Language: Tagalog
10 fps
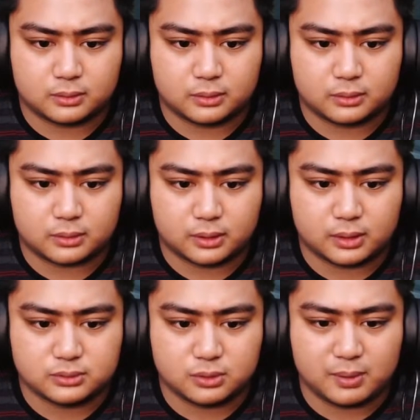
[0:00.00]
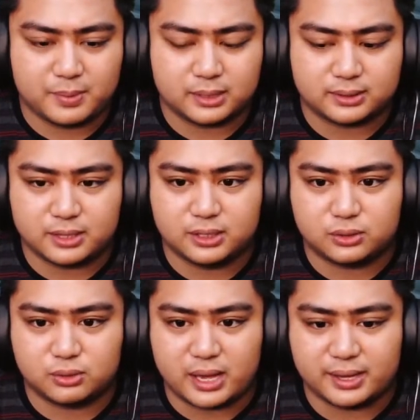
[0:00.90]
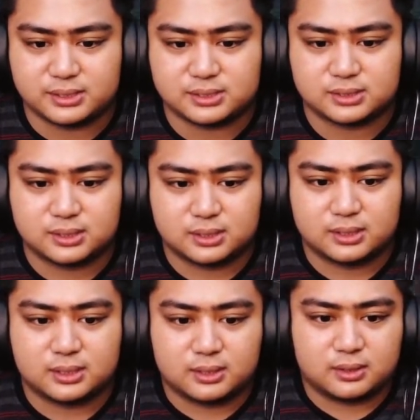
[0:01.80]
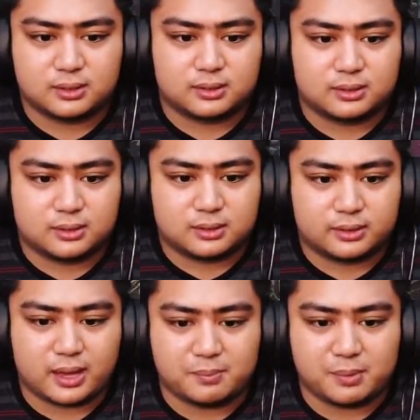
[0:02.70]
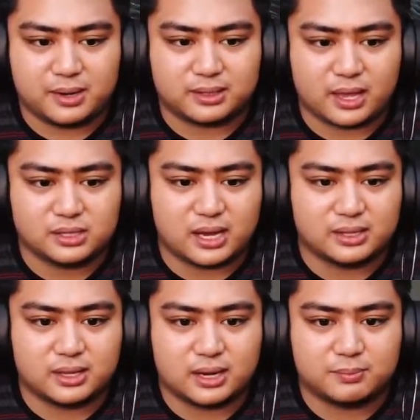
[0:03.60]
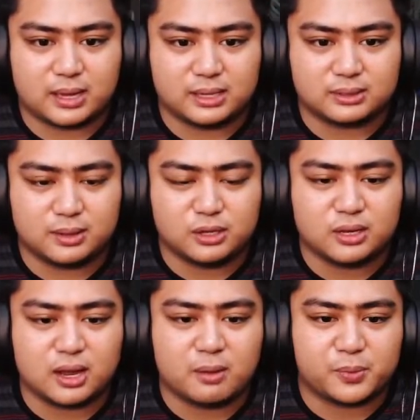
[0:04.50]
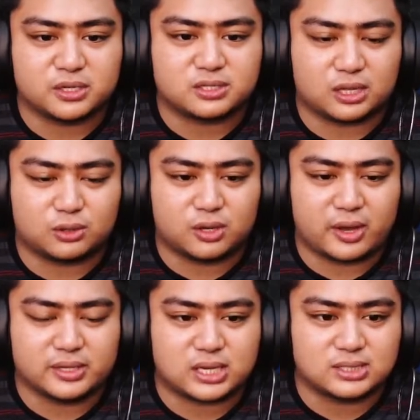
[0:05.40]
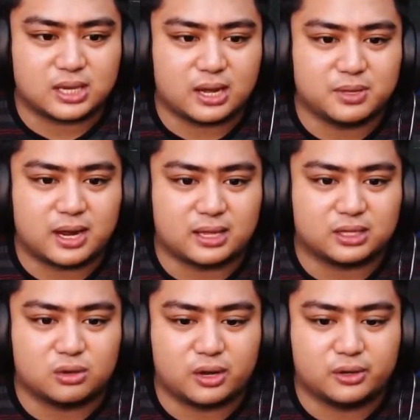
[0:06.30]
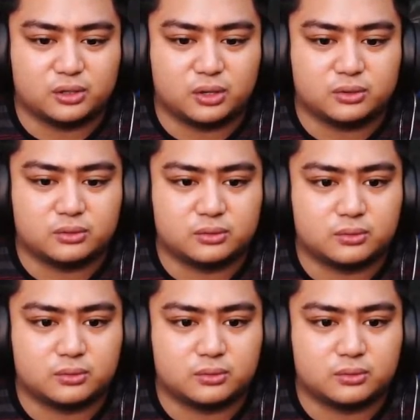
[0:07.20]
Okay, so babalik tayo dito guys. Yan, babalik tayo diyan. at ayun lang ang perks nito guys, kasi alam na natin yung ano doon.